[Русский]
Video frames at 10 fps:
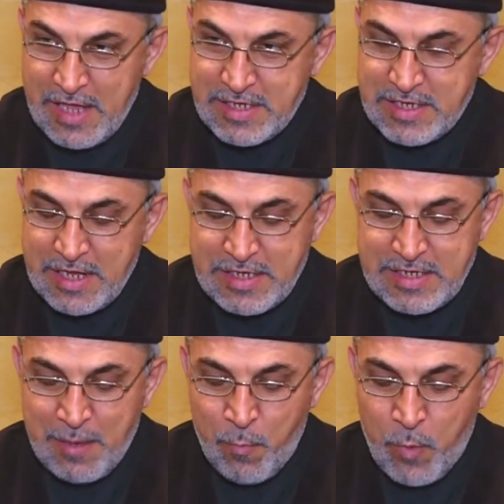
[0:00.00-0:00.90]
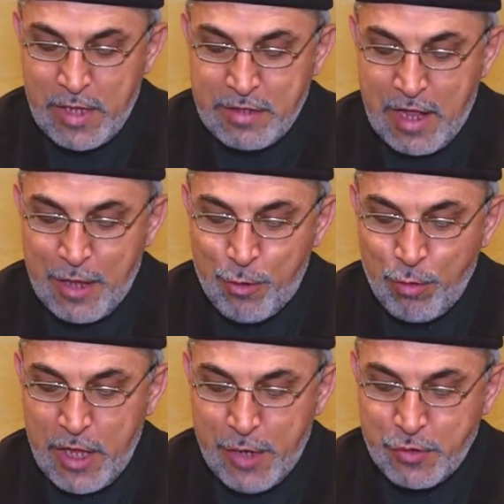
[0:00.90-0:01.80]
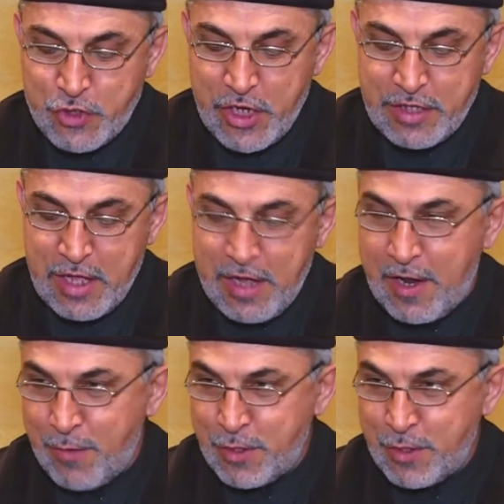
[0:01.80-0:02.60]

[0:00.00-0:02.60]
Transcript: Именно поэтому Всевышний оставил нас.